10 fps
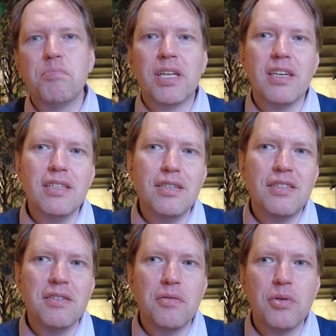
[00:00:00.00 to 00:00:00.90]

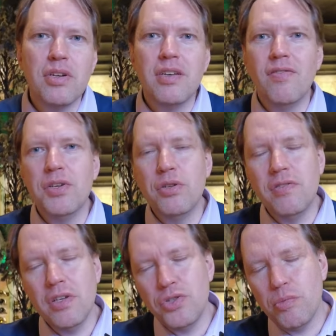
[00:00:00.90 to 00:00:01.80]
продадите его и войдете в
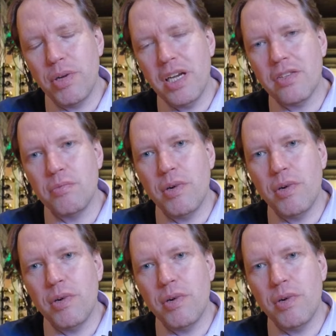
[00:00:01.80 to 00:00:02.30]
следующий проект с